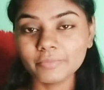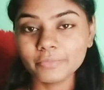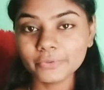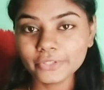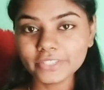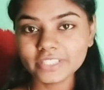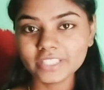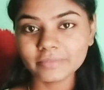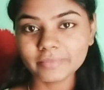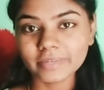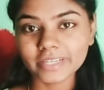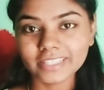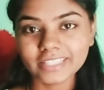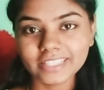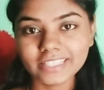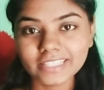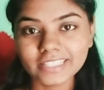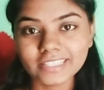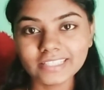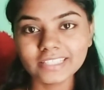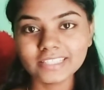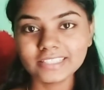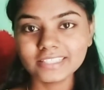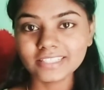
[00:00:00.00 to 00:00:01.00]
பிடிச்ச மாதிரி
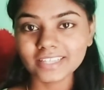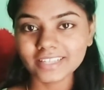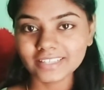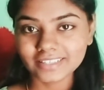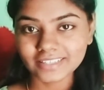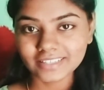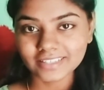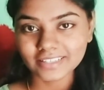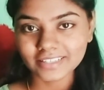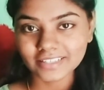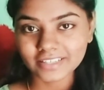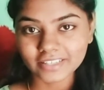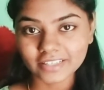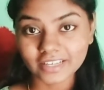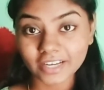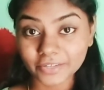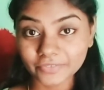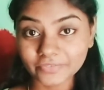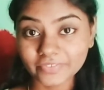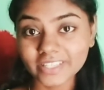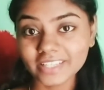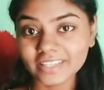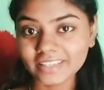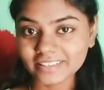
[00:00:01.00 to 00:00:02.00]
இருந்துச்சு அதனால் நான்
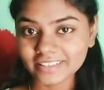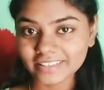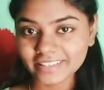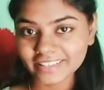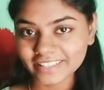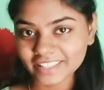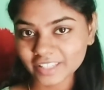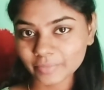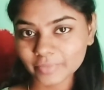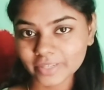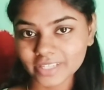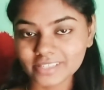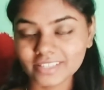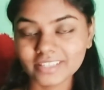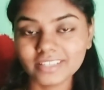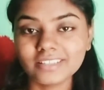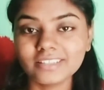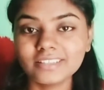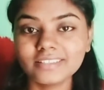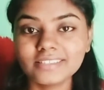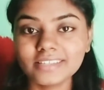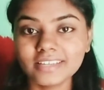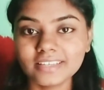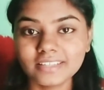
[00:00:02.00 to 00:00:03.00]
கன்வீனியண்ட்டாக இருந்த மாதிரி
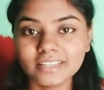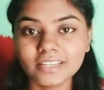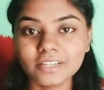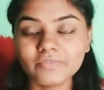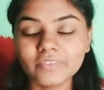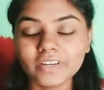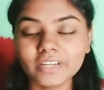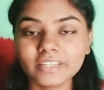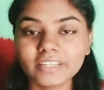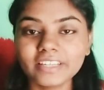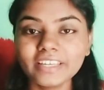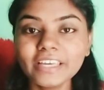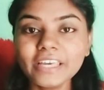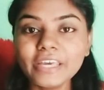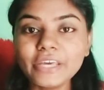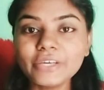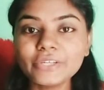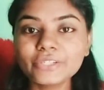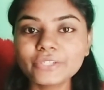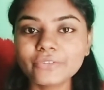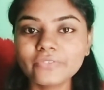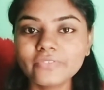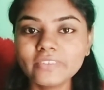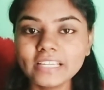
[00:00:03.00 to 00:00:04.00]
இருந்துச்சு அதனால் வாங்கினேன்
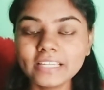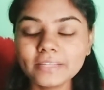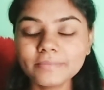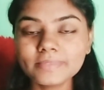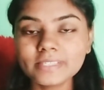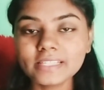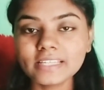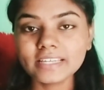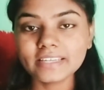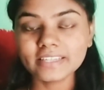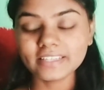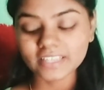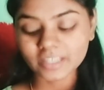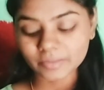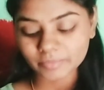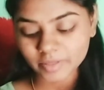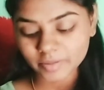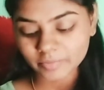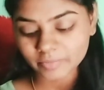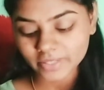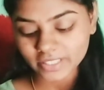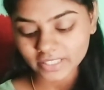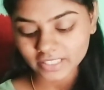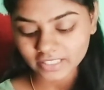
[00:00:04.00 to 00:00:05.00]
ஸோ ஃபிலிப்ஸில் என்ன
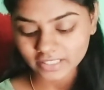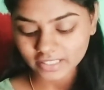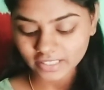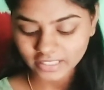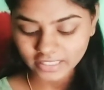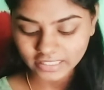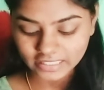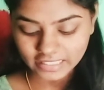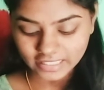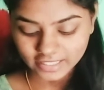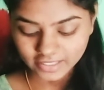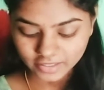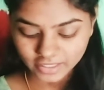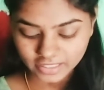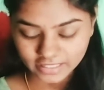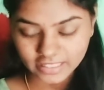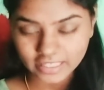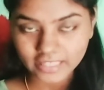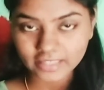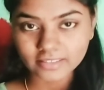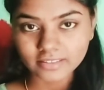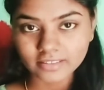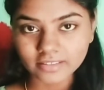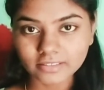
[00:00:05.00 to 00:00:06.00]
அப்படின்னு பார்த்தீங்கன்னா இதே
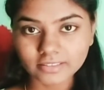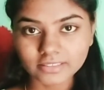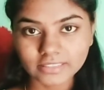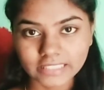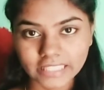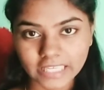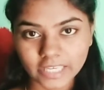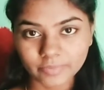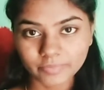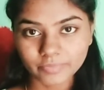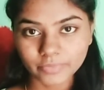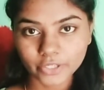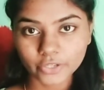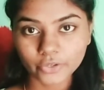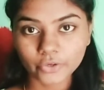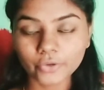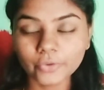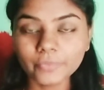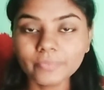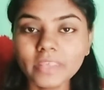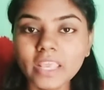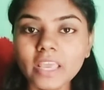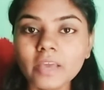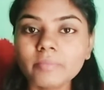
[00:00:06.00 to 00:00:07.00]
இதே தான் சேம்
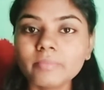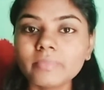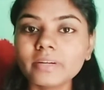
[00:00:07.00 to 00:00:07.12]
இருக்கும்